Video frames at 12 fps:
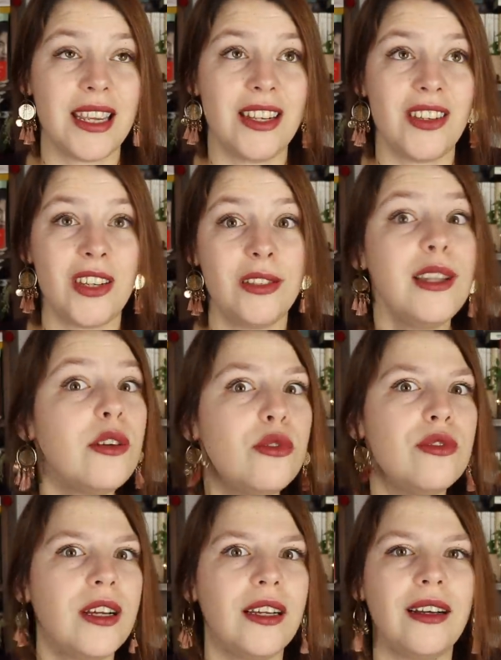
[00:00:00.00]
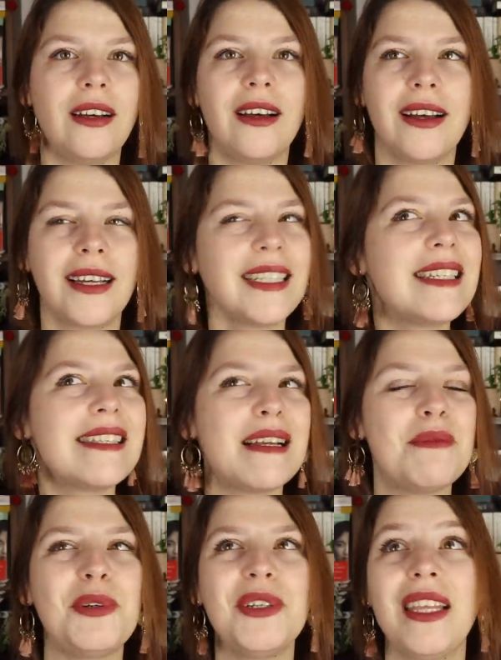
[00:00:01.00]
Et j'ai découvert
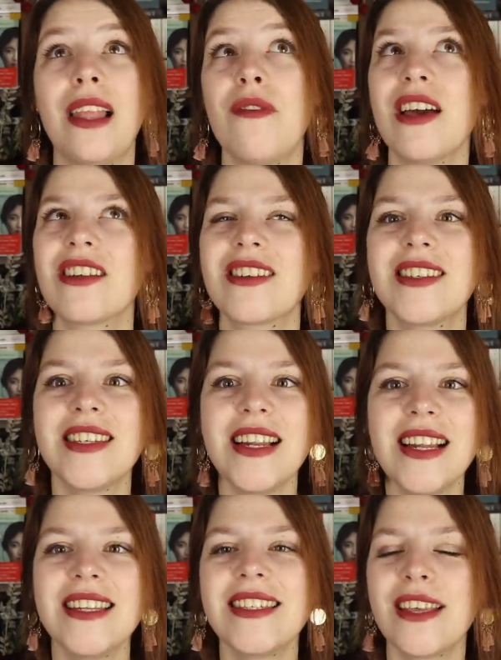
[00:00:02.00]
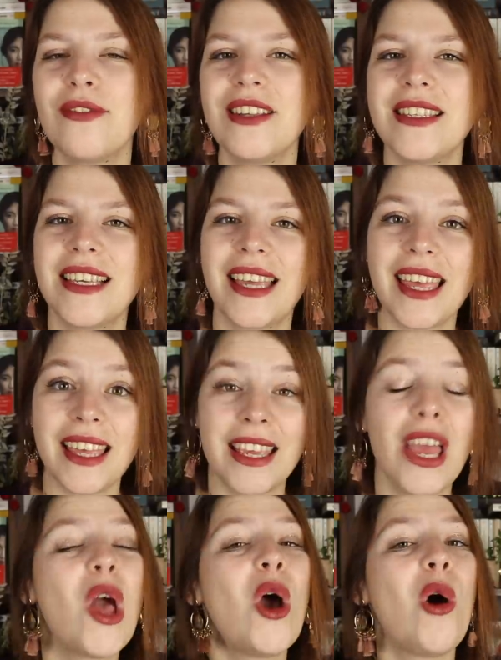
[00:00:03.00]
récemment qu'il y avait un challenge qui avait été
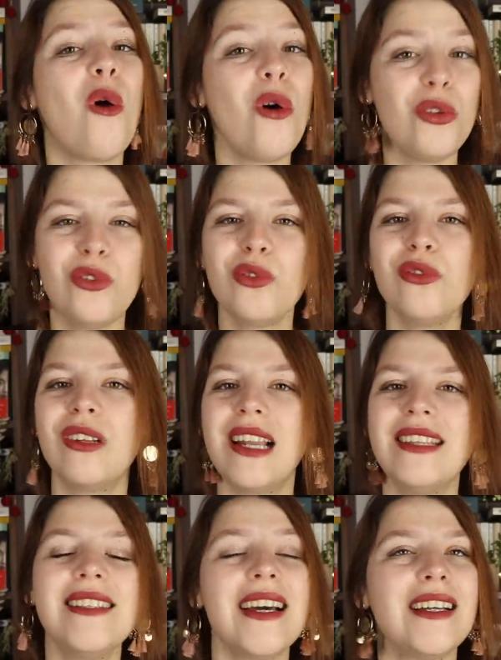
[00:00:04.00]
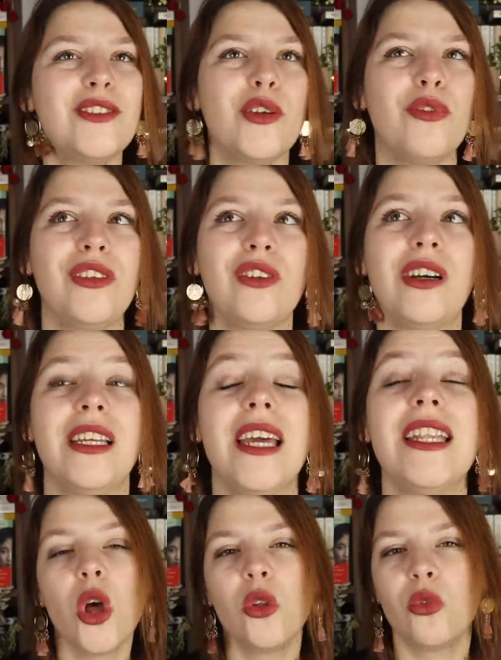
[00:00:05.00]
créé autour de la littérature
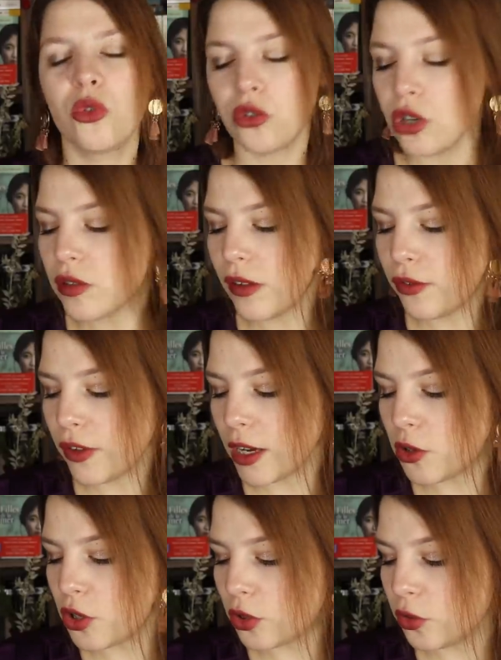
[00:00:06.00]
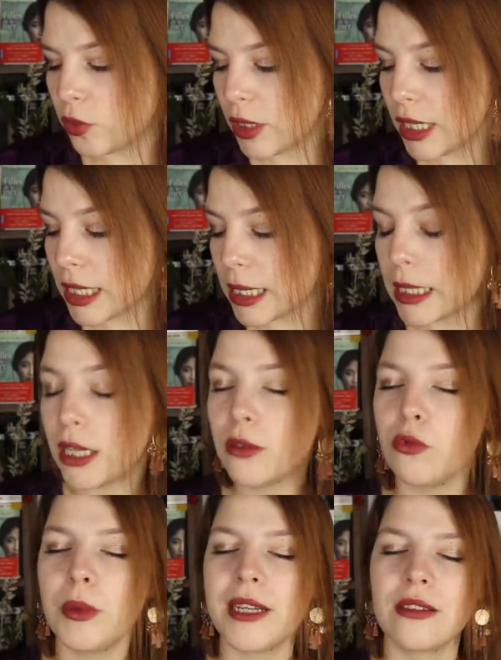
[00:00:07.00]
victorienne. Donc ce que je vais faire aujourd'hui, c'est
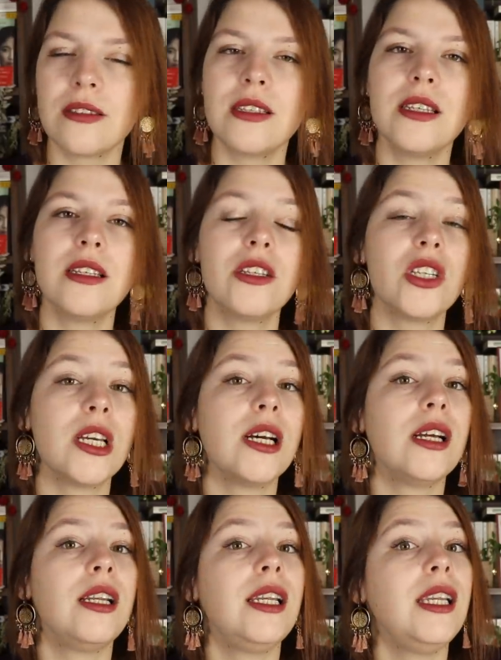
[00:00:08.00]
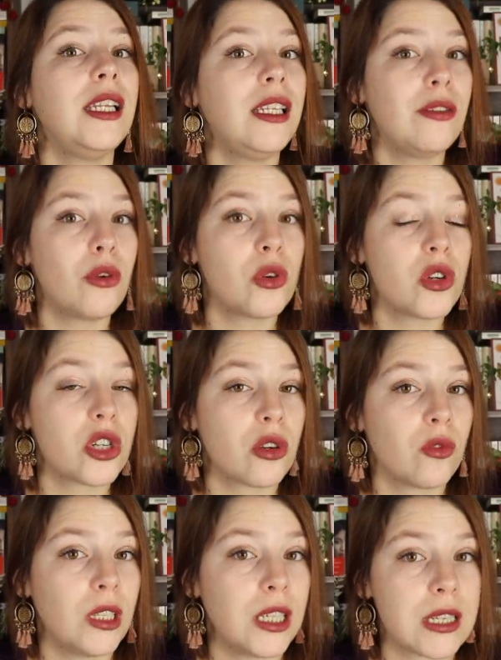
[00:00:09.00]
vous présenter déjà les livres que j'ai
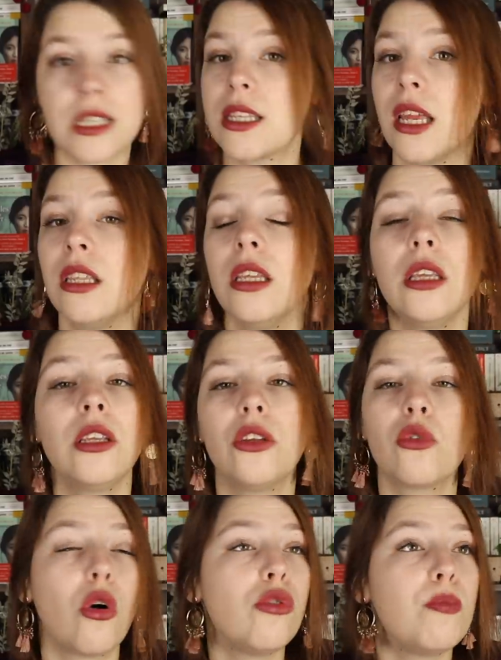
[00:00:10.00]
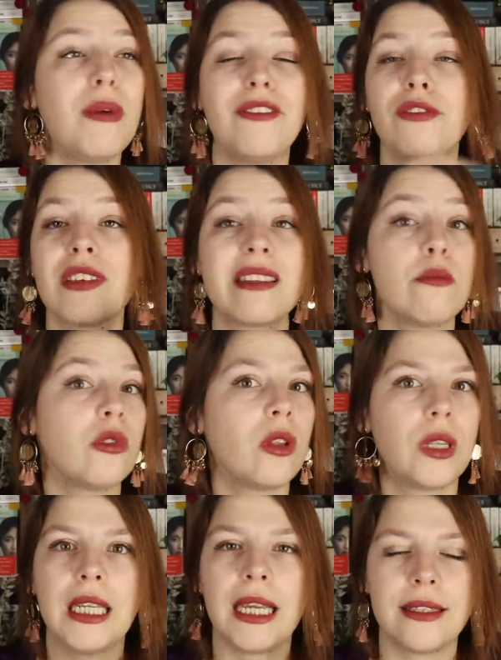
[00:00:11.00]
envie de lire cette année, qui ne rentrent pas forcément
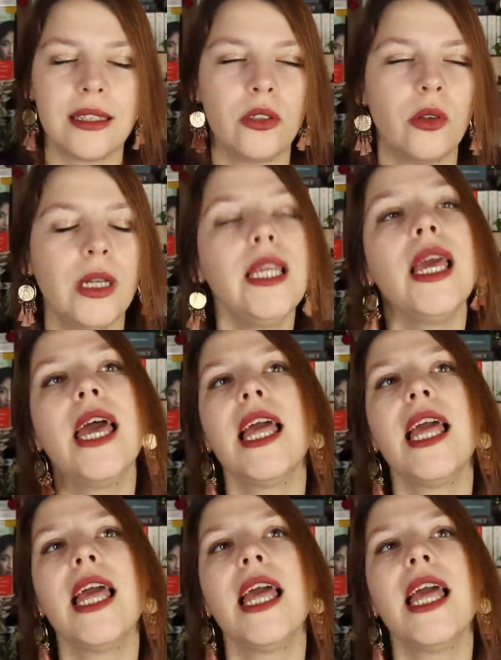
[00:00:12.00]
dans des catégories.